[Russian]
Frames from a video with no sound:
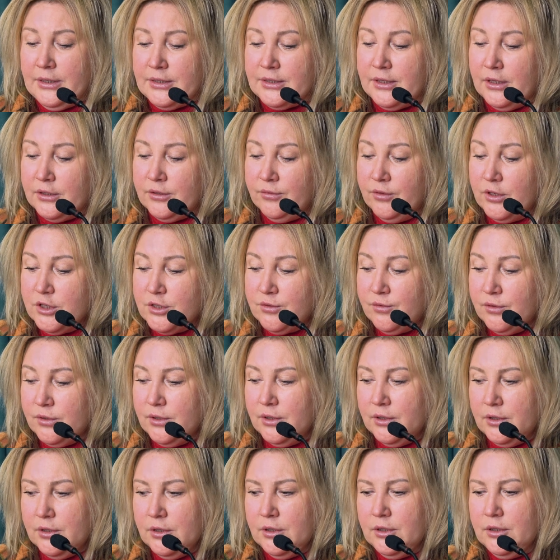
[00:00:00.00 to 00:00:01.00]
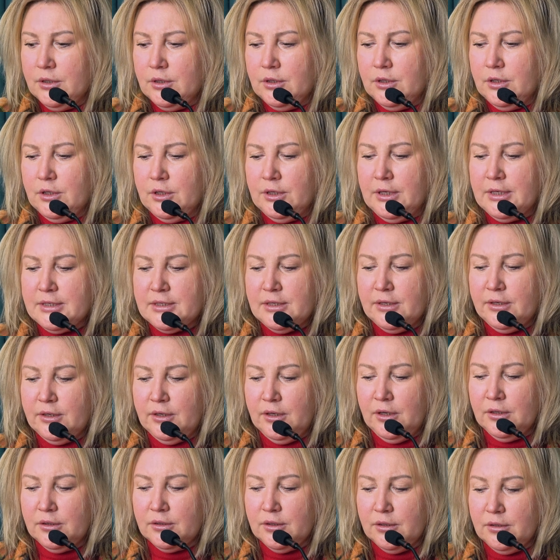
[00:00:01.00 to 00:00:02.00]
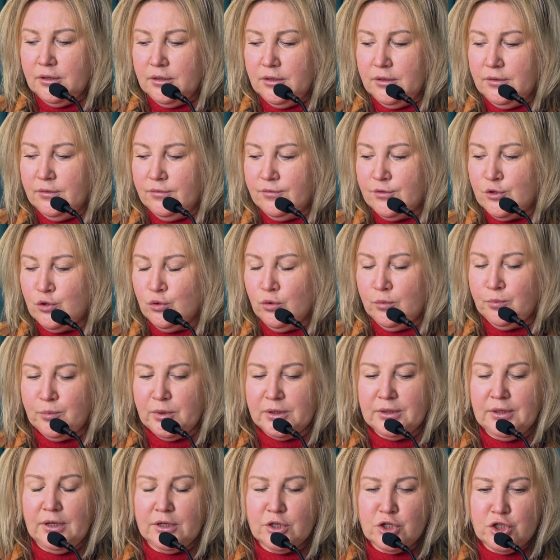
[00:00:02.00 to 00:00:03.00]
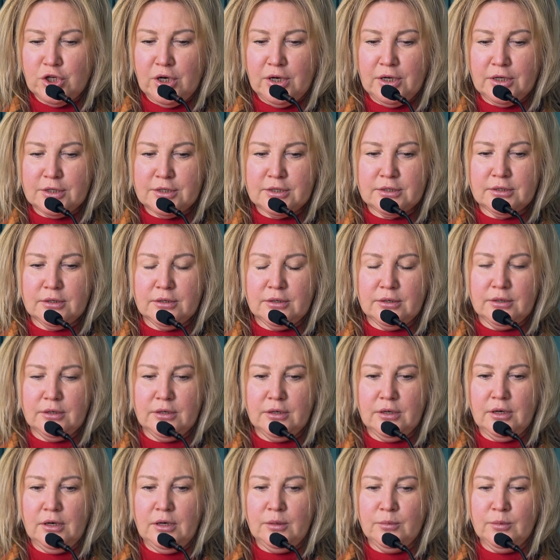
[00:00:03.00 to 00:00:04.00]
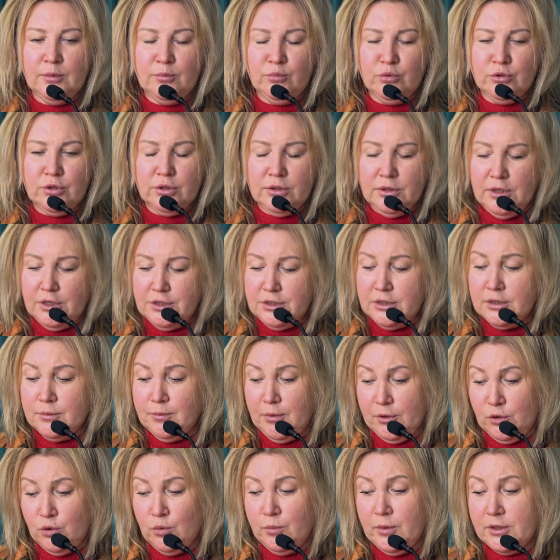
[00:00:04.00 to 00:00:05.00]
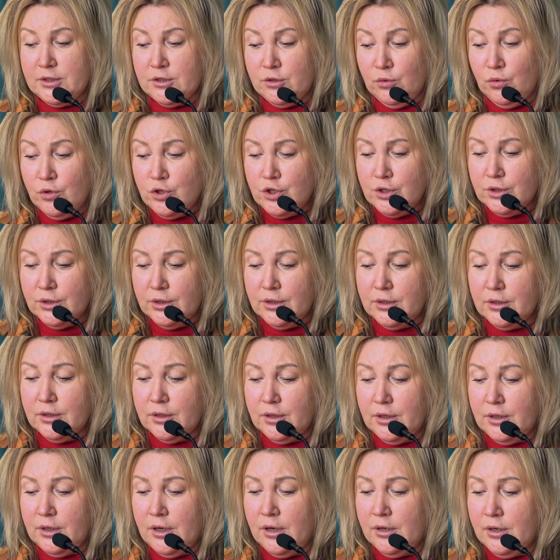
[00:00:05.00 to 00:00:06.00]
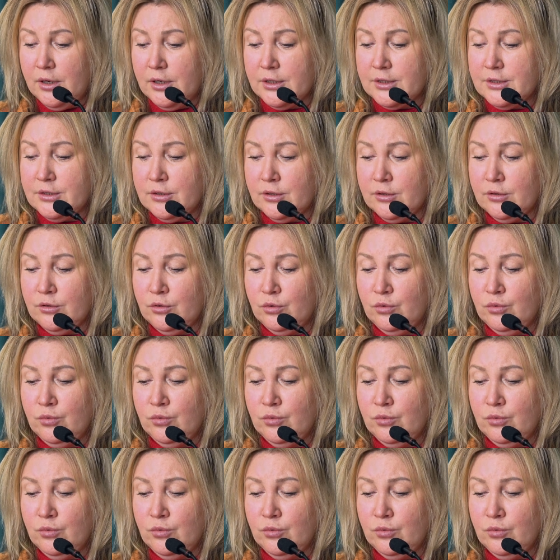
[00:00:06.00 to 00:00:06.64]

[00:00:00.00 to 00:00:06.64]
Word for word: Соответственно, если это все продолжается, либо будет носить потом отсроченный характер,